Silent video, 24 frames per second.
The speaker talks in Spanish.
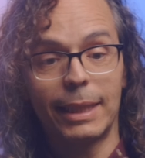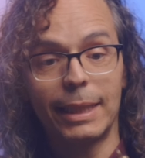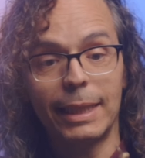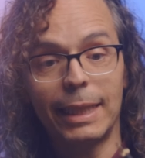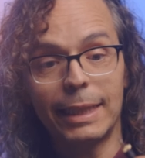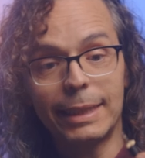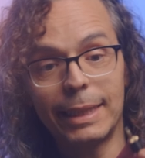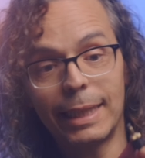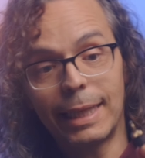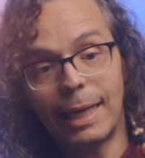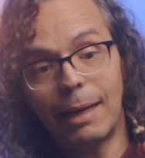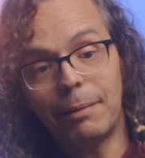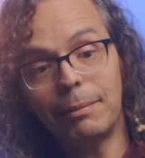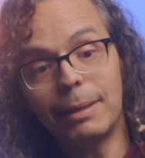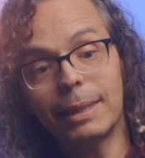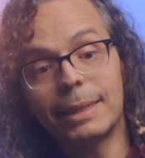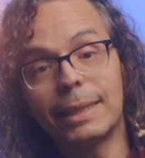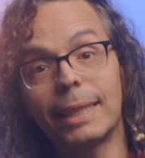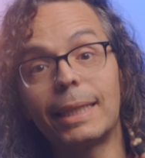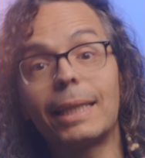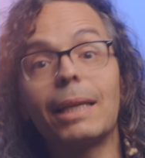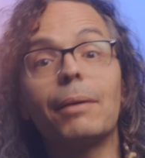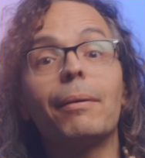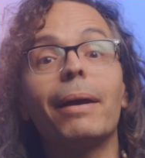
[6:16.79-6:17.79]
giras el cable
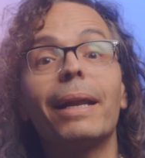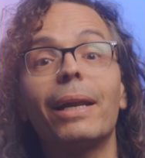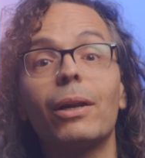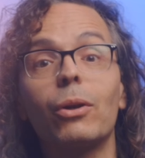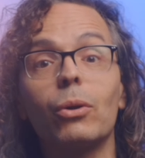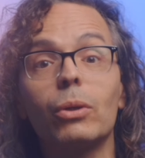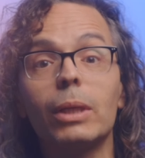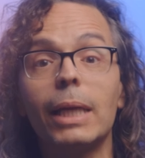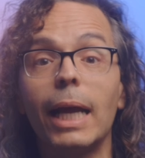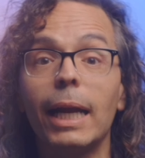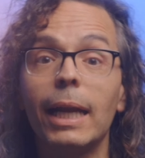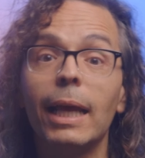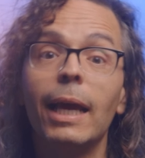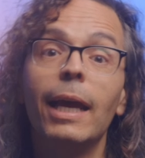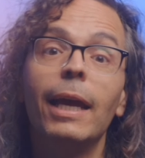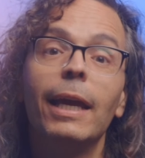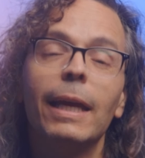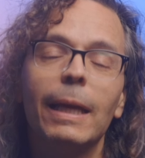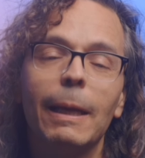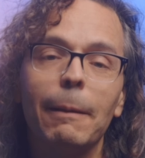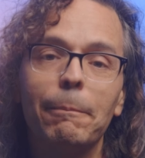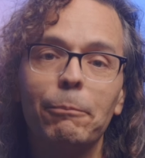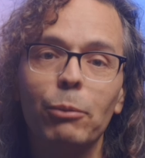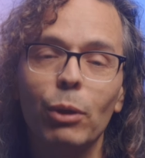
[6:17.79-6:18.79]
se te va a enrollar
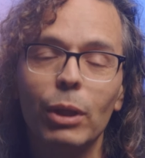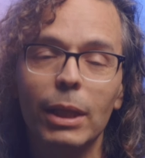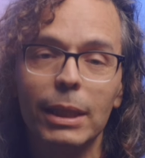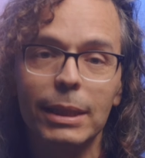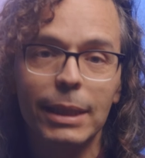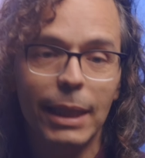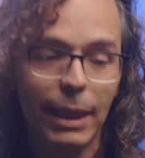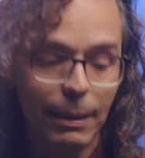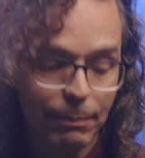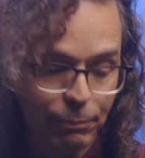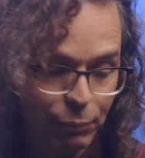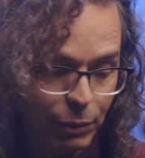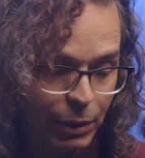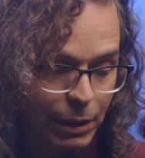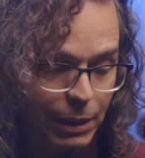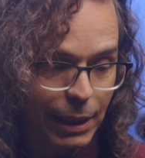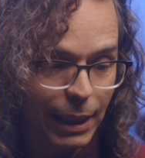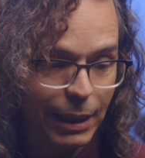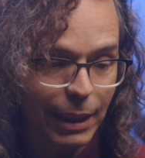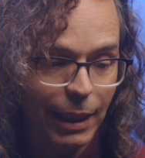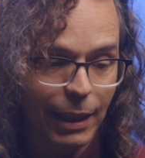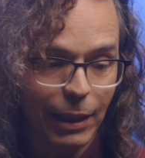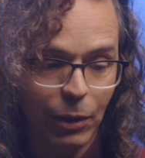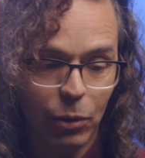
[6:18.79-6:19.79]
y puede ser, pues
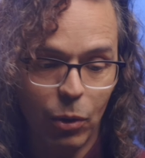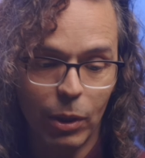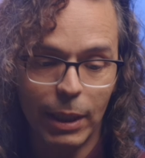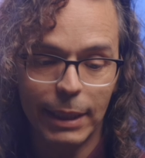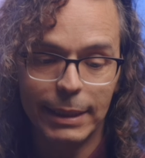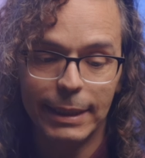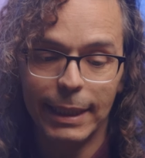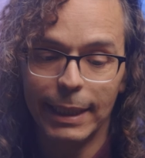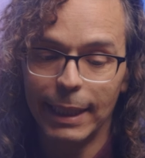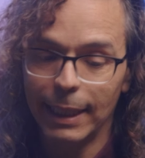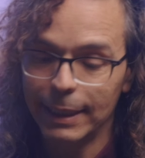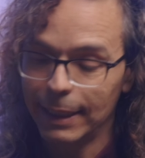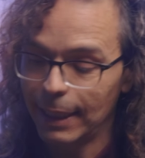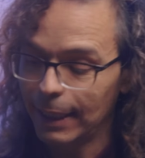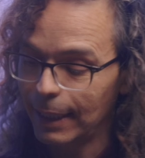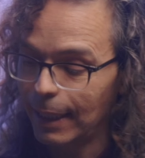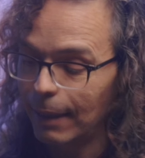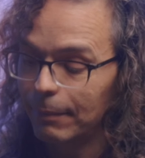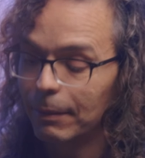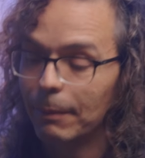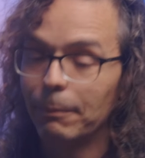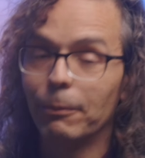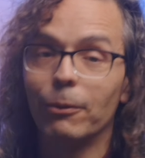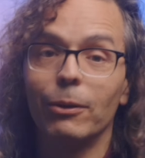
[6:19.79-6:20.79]
ya te digo, que se dañe el
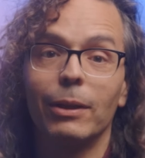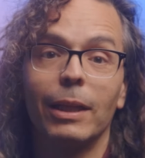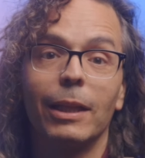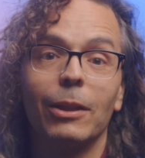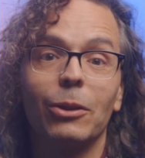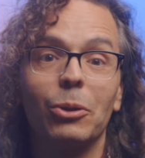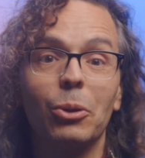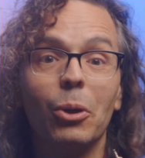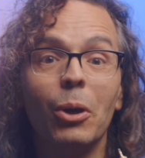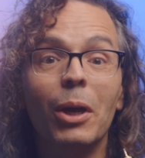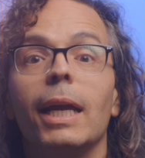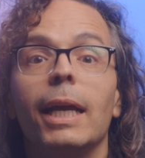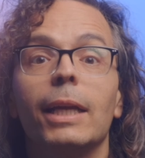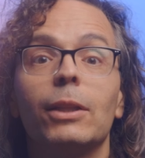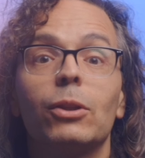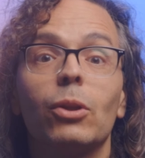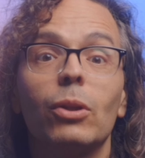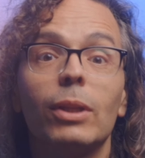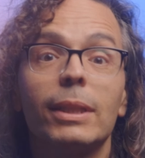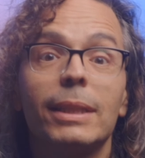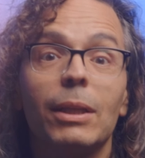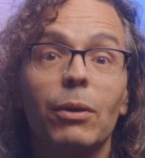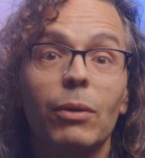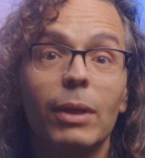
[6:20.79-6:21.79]
cable por dentro.
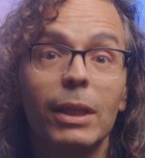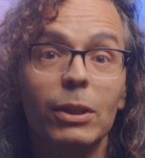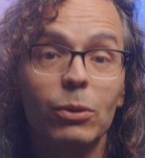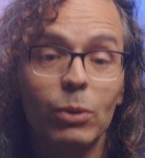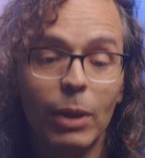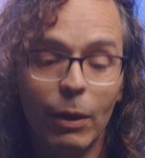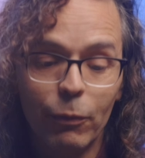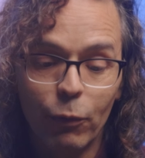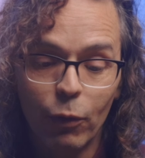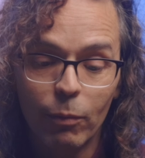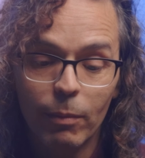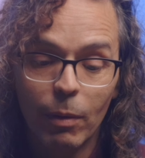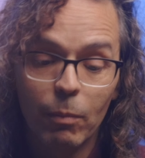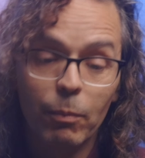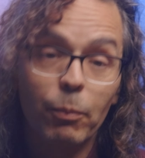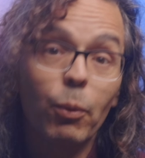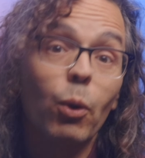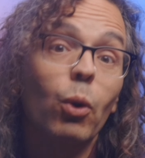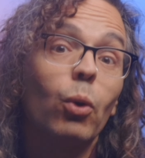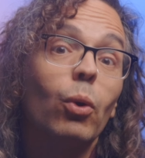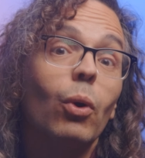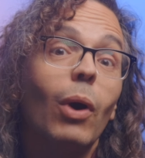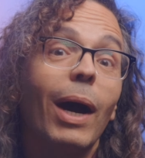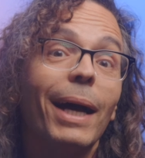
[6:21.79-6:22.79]
Entonces, aunque es una forma un
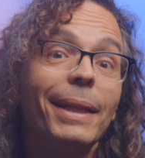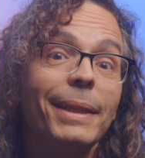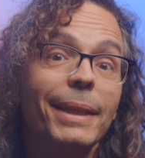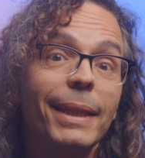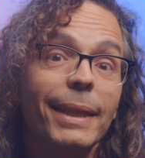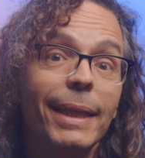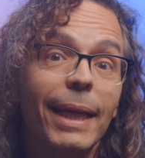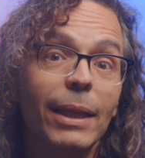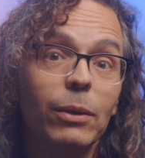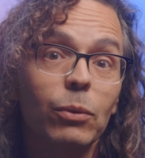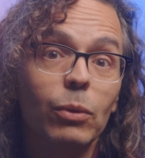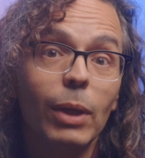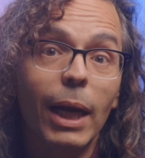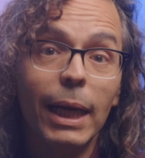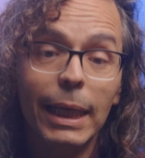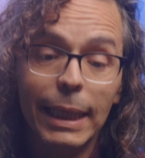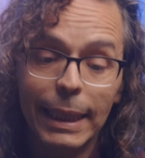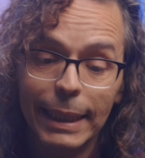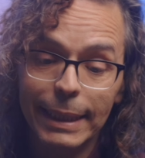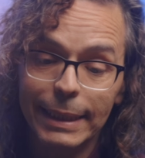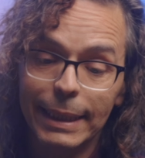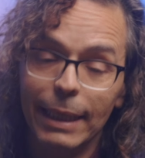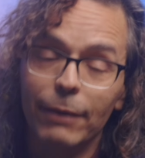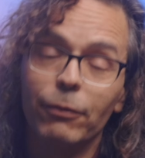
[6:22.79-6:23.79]
poco antinatural,
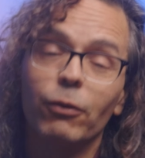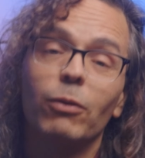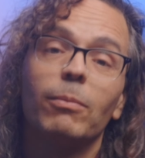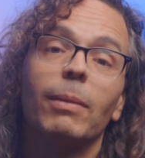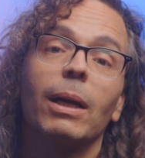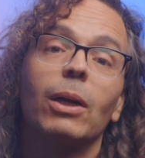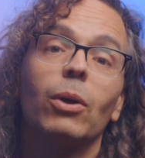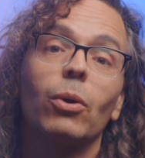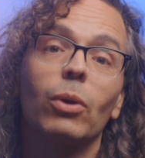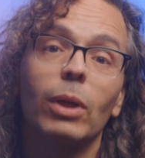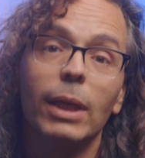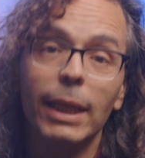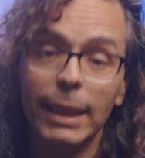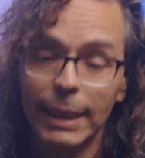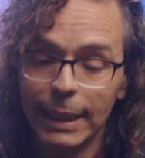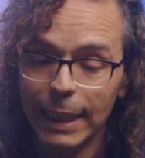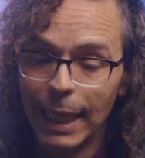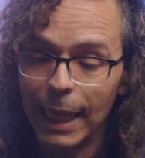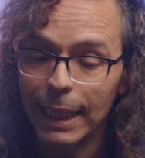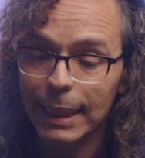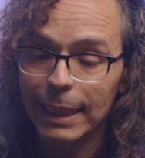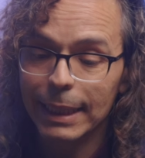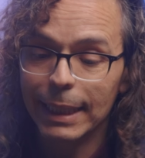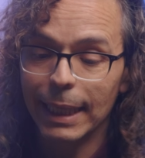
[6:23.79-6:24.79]
es la forma
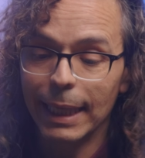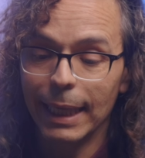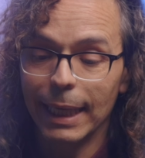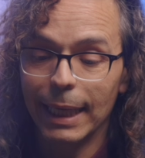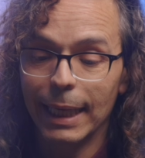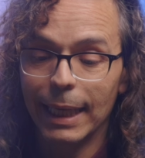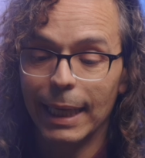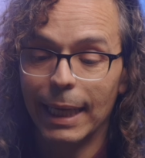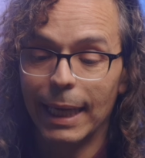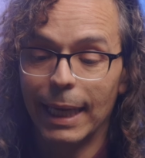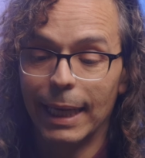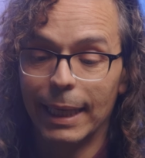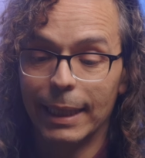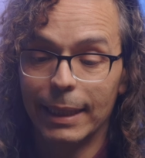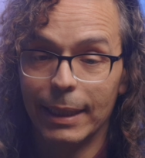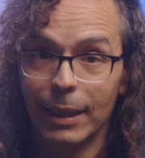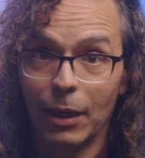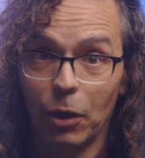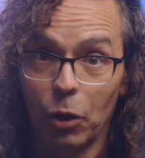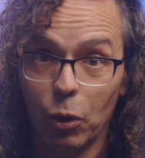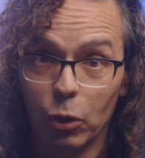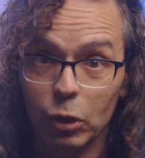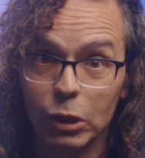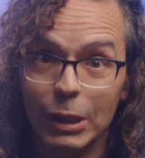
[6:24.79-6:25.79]
correcta de
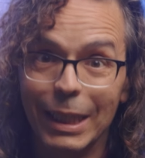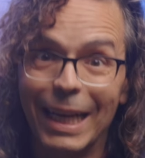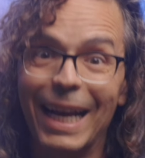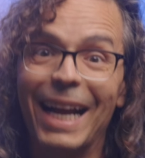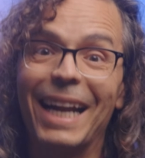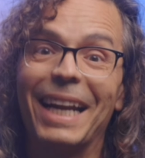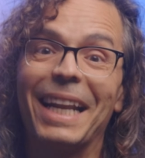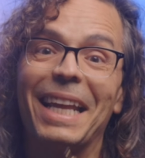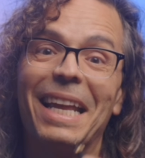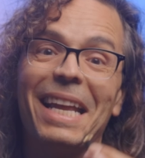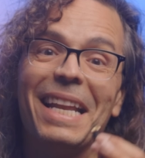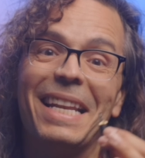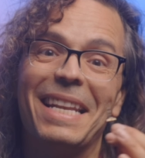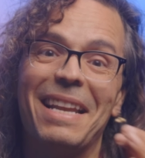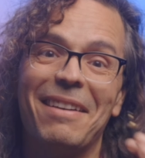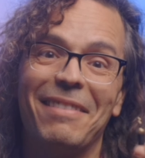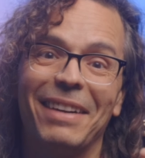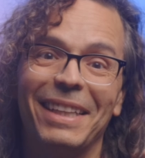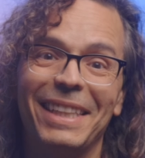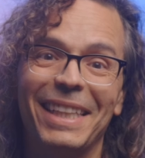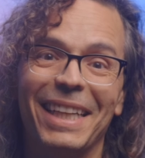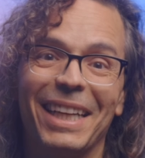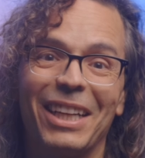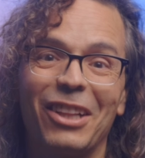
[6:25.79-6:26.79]
enroscar el
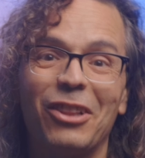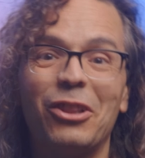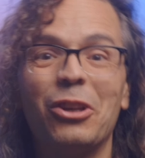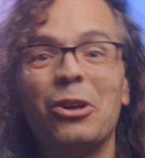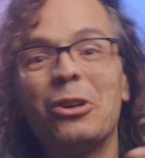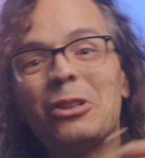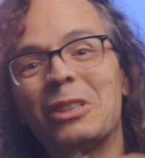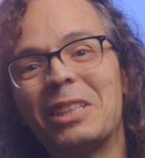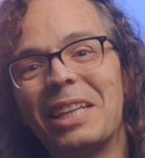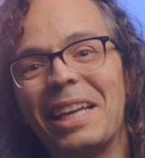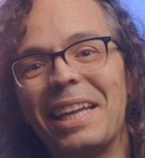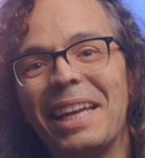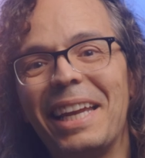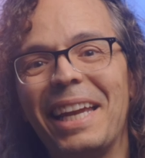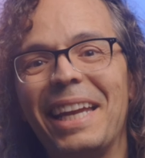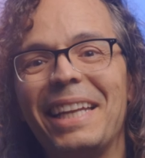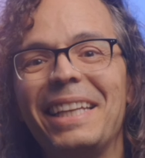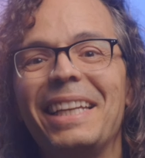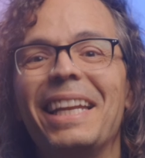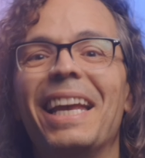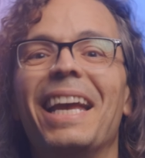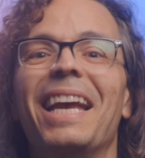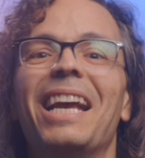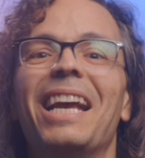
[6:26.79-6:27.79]
lavalier 2 en